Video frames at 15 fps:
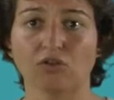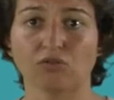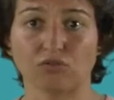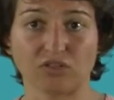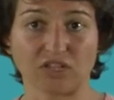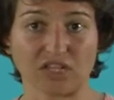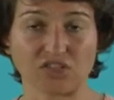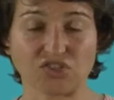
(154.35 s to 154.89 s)
dans
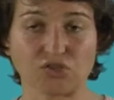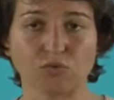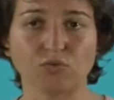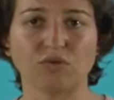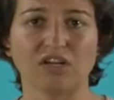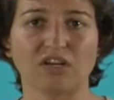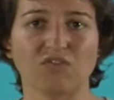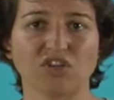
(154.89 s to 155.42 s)
des régions où
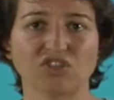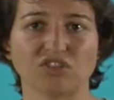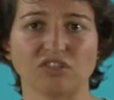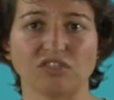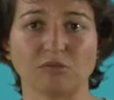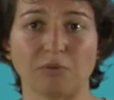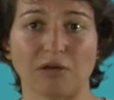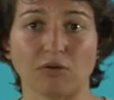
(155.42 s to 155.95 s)
l'élevage a
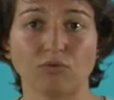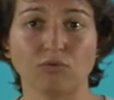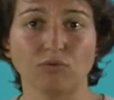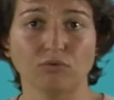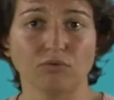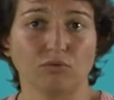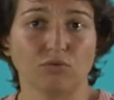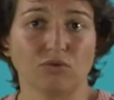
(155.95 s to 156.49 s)
disparu,
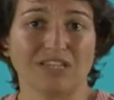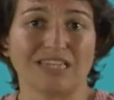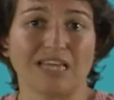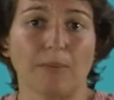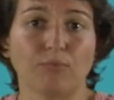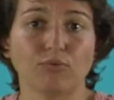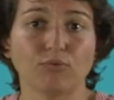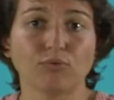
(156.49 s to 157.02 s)
donc il n'y
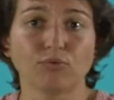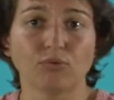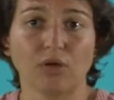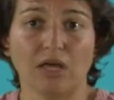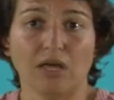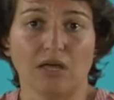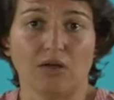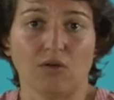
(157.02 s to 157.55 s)
a plus
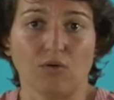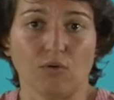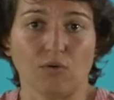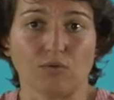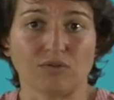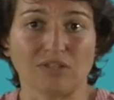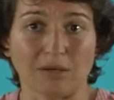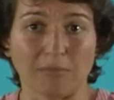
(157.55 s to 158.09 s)
d'abattoir
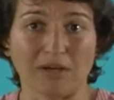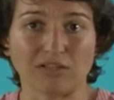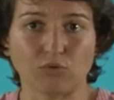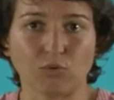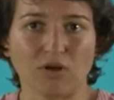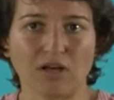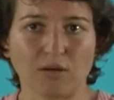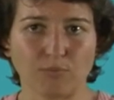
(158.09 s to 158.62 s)
euh,
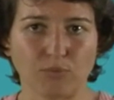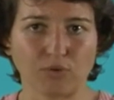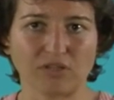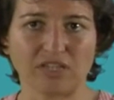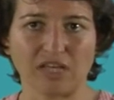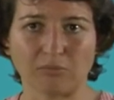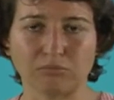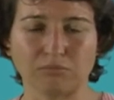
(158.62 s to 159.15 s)
d'abattoirs pour
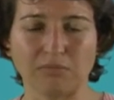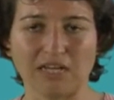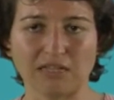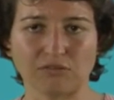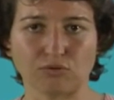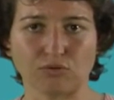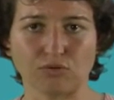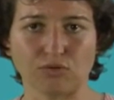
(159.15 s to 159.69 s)
y
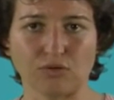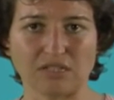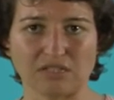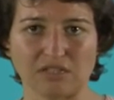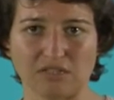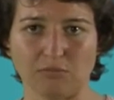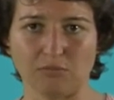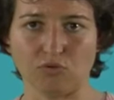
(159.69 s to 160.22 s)
abattre euh, les
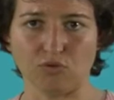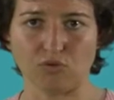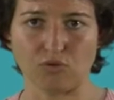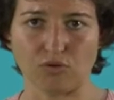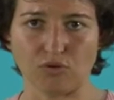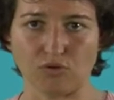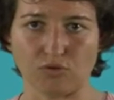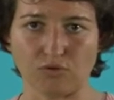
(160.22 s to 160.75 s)
animaux
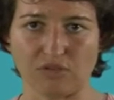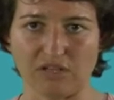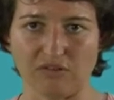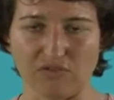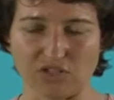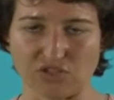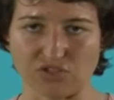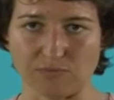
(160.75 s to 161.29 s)

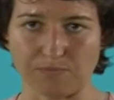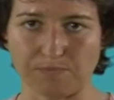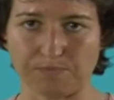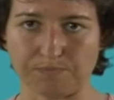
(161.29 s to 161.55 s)
d'élevage.